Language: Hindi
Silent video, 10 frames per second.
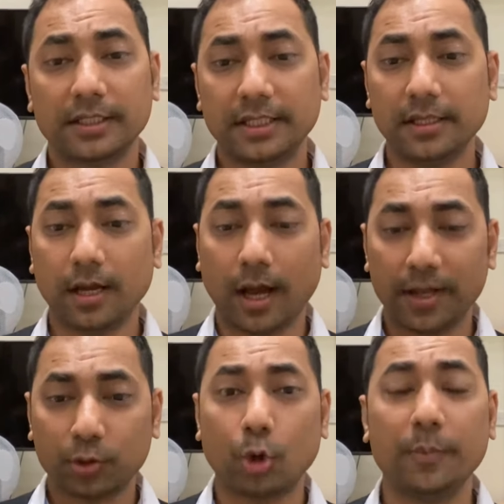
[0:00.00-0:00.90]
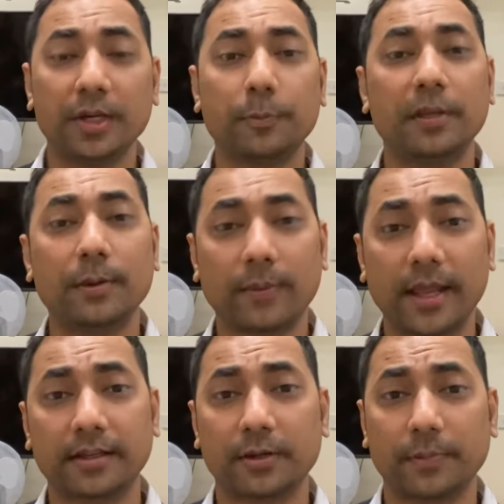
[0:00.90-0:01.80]
कि हर कमेंट पे
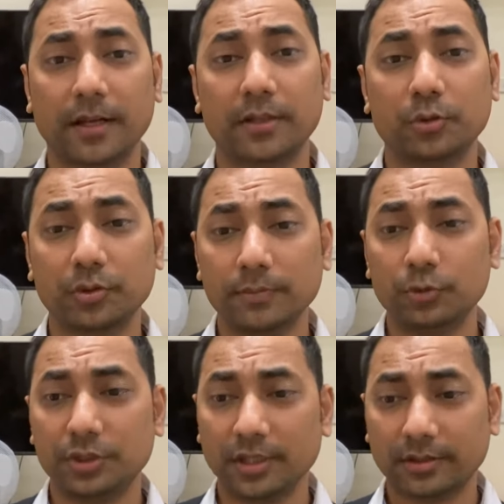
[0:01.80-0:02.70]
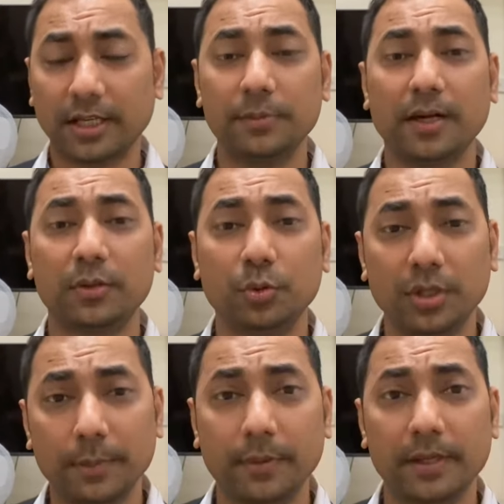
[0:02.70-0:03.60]
रिप्लाई कर पाना क्योंकि मुझे कई बार
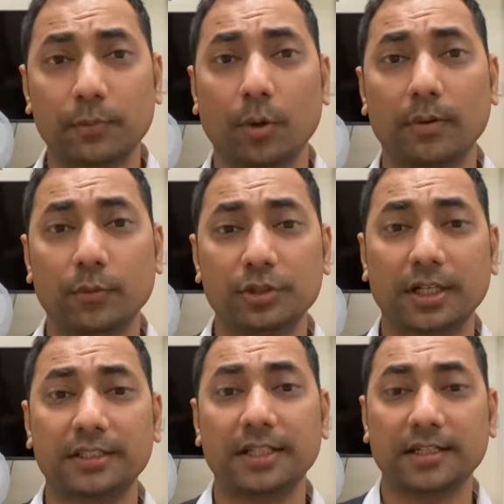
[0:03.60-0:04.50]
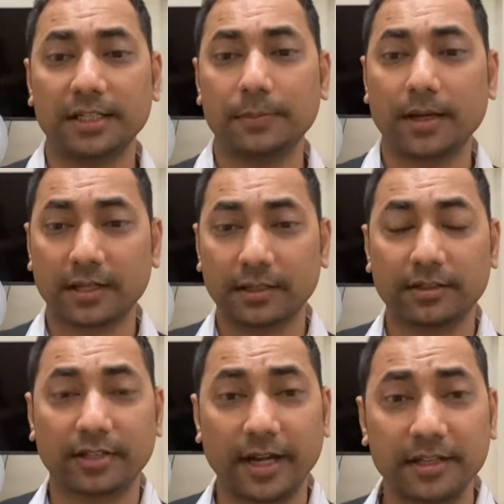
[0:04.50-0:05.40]
ढूंढने में बड़ी प्रॉब्लम हो जाती है कई बार
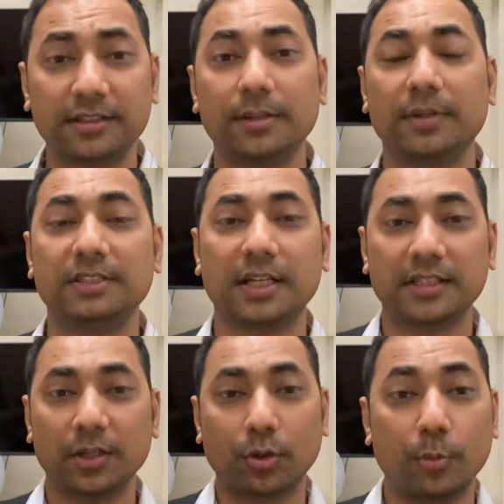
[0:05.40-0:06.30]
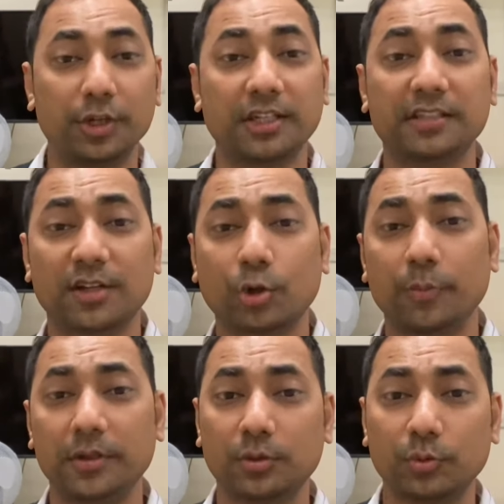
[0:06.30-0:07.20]
थ्रेड इतने बन जाते हैं कमेंट के अंदर
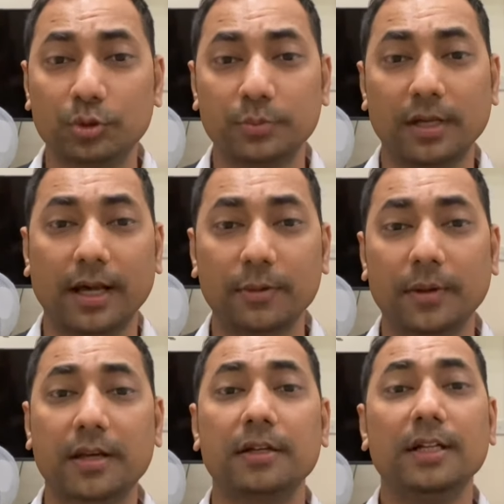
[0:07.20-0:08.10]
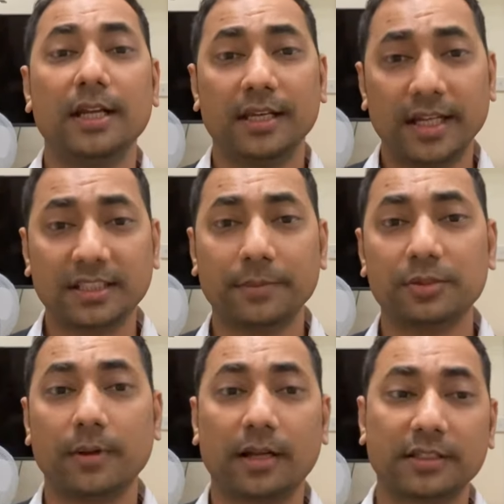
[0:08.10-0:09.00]
कमेंट तो उसमें हर बार नहीं समझ
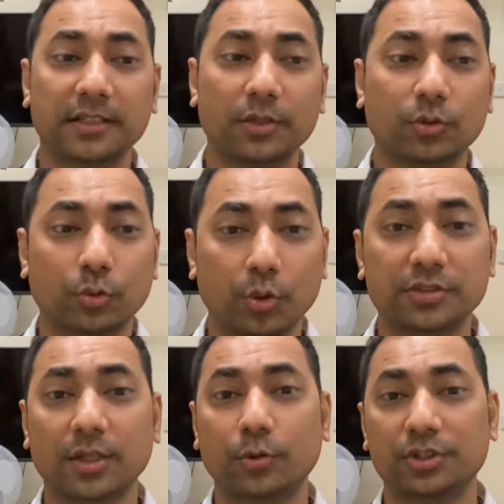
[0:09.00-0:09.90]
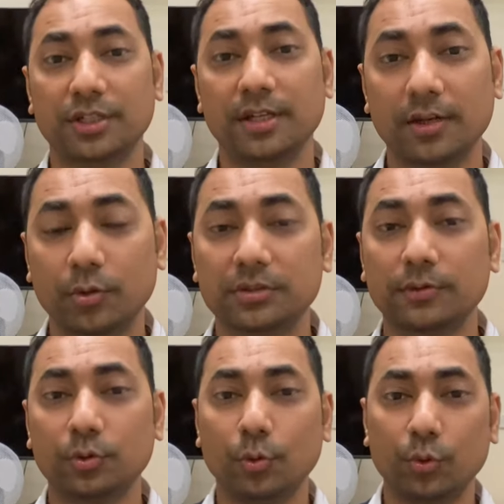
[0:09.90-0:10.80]
में आता कि कौन सा क्वेश्चन है कौन सा
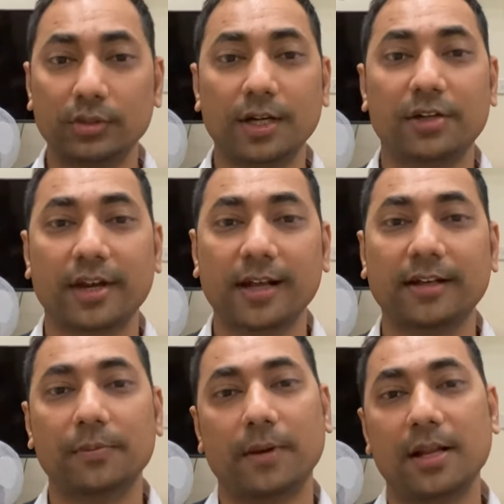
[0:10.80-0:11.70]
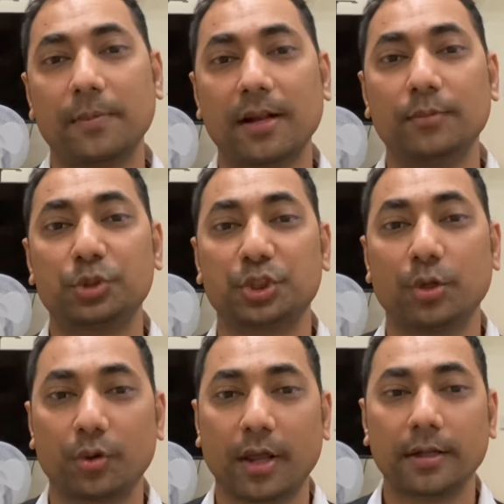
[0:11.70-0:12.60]
तो उतना ट्रैक कर पाना बड़ा मुश्किल
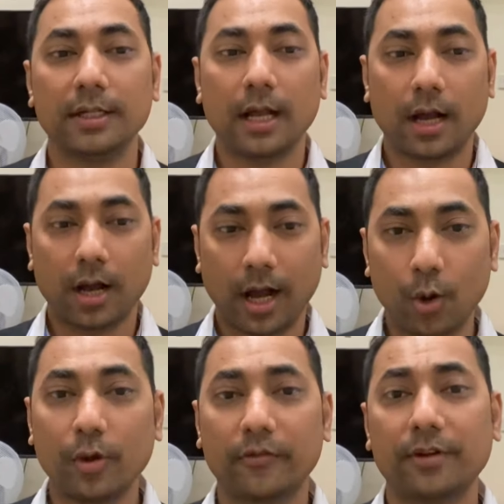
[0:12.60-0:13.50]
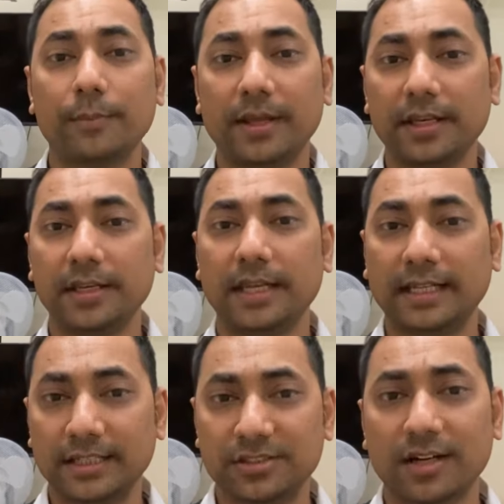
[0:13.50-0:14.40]
हो रहा है हाउ एवर मैंने एक
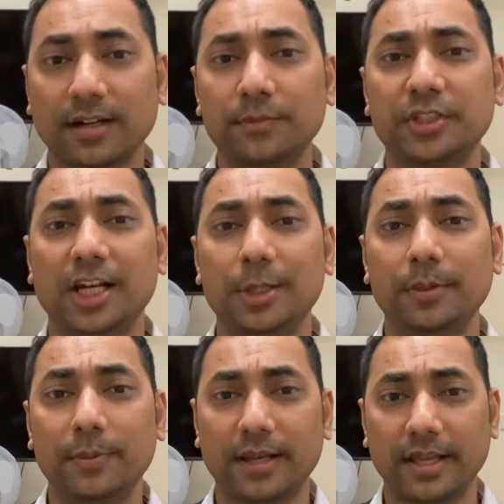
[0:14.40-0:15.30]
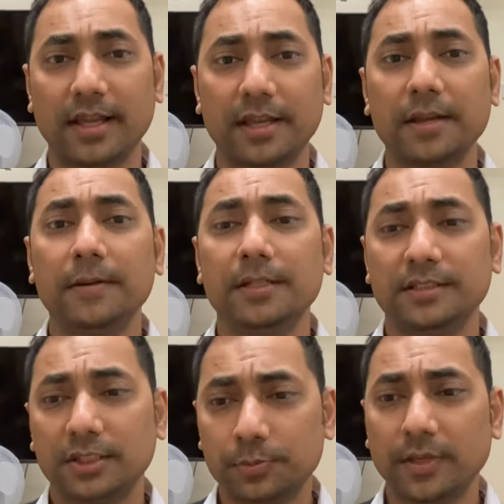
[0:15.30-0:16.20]
इंस्टाग्राम चैनल भी बनाया है
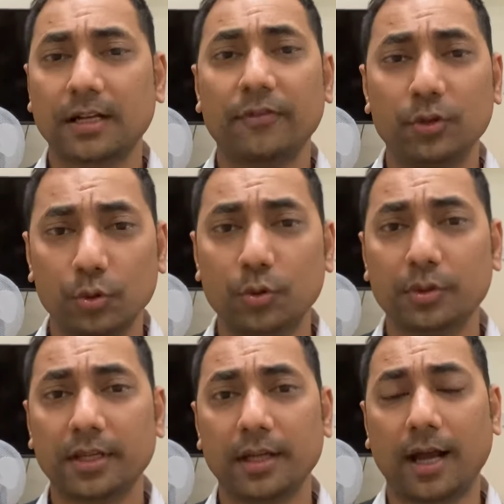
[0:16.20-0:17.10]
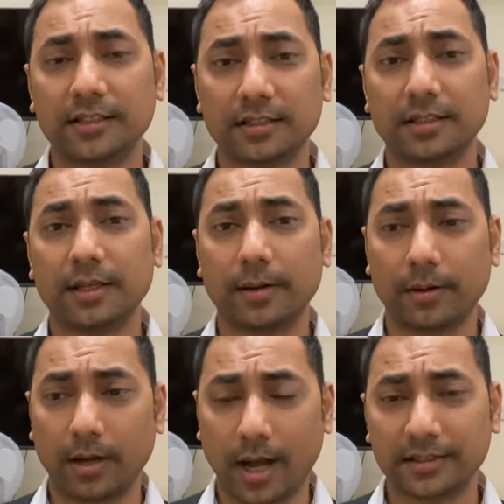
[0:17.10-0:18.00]
जिसमें काफ़ी लोगों के आ जाते हैं
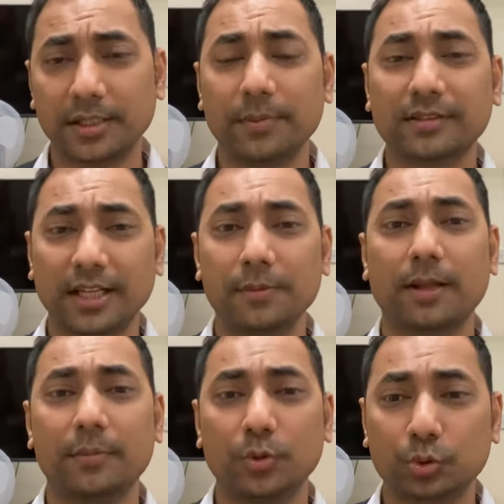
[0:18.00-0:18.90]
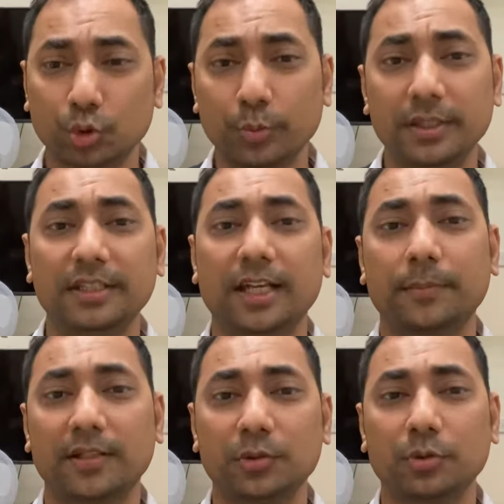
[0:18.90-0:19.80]
आते हैं बट कई बार मैं उसको भी नहीं देख
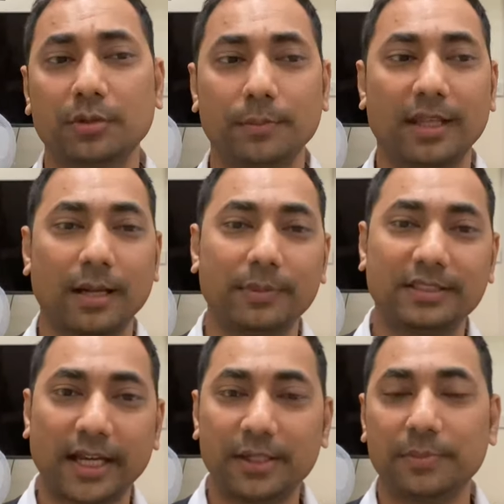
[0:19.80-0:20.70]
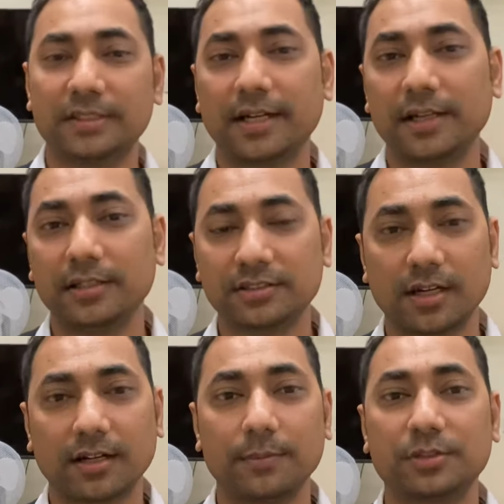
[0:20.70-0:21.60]
पाता हूँ क्योंकि मेरा भी साइड बाई साइड
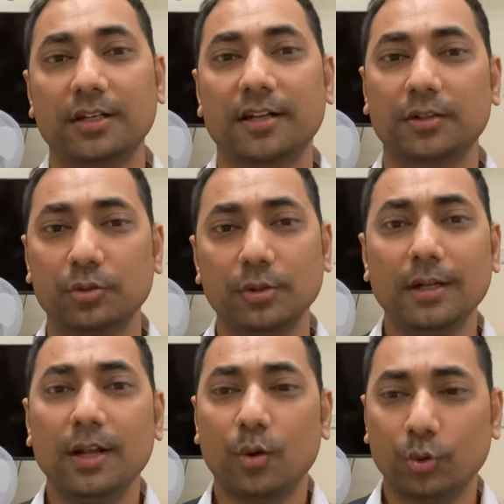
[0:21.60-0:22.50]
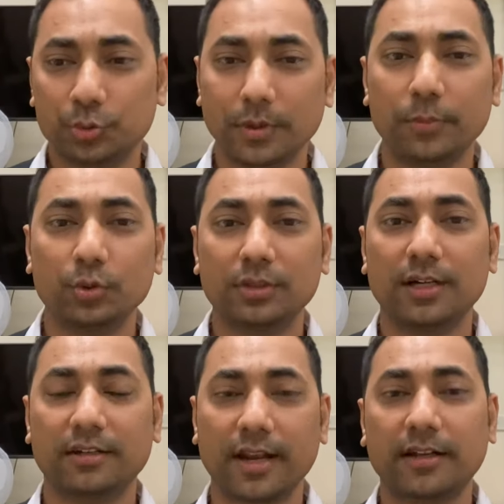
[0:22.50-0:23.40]
इंस्टाग्राम चल रहा है तो उसमें भी उतना
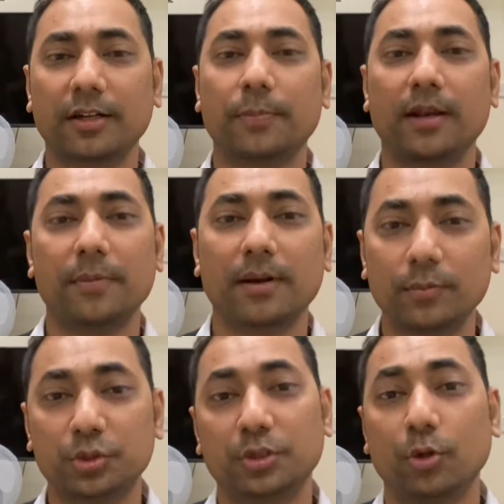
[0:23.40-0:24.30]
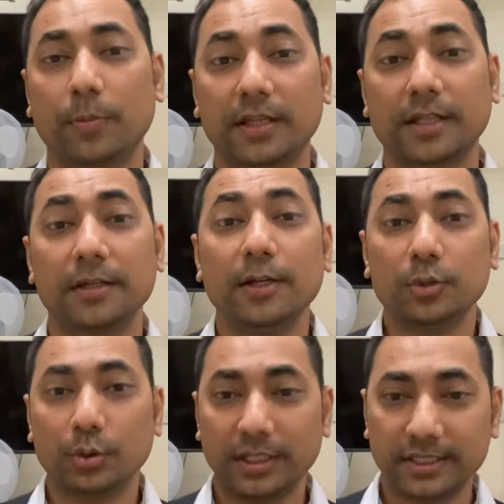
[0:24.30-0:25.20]
ट्रैक कर पाना बड़ा मुश्किल हो पाता है
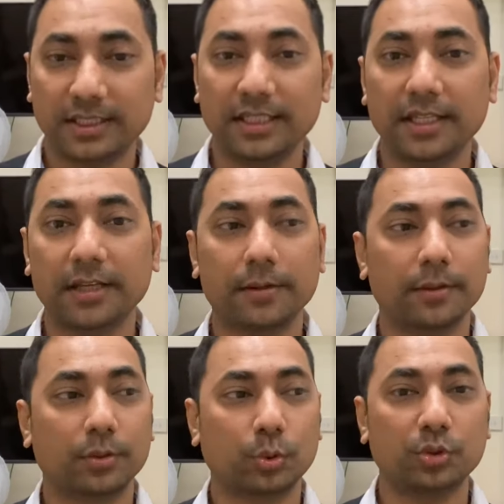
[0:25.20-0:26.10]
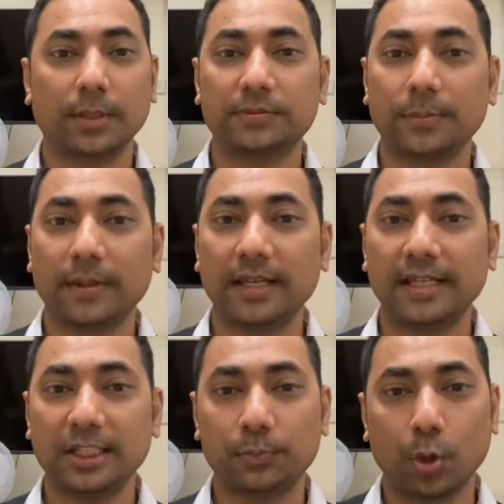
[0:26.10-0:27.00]
तो इसीलिए तो सबसे पहले
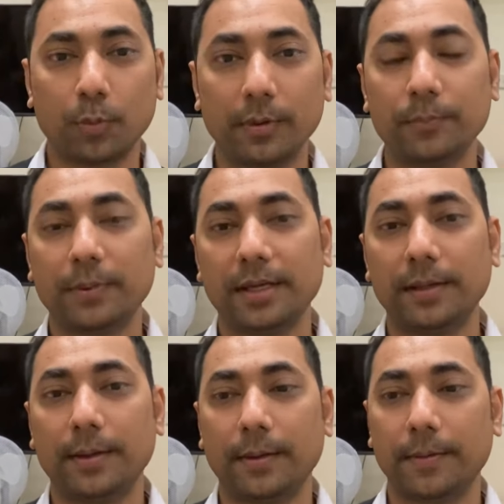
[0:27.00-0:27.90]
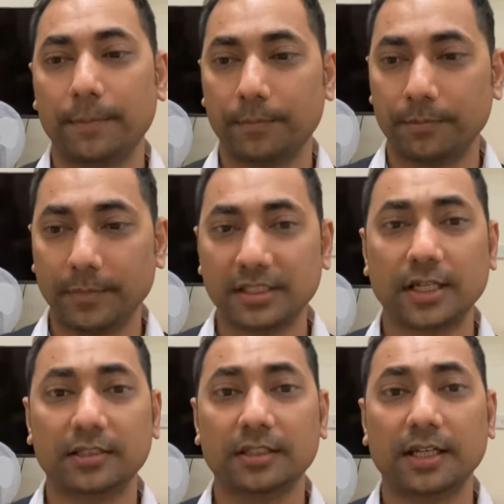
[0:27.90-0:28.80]
इस प्रॉब्लम पे मैं
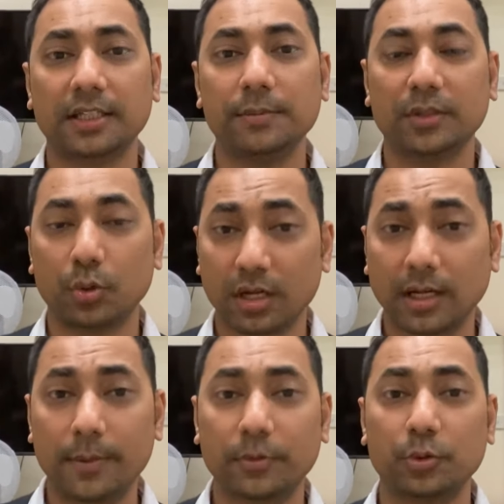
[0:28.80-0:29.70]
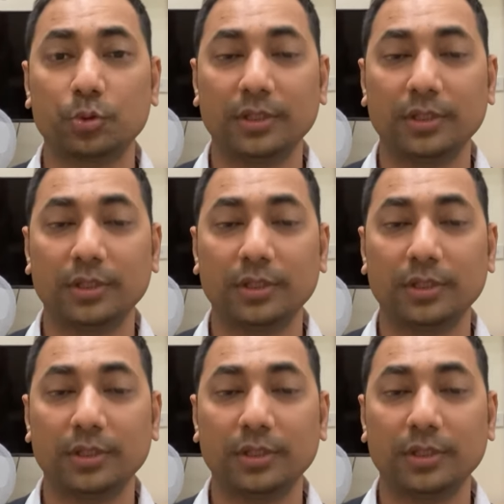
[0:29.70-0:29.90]
चाहता था कि मैं थोड़ा काम करूं तो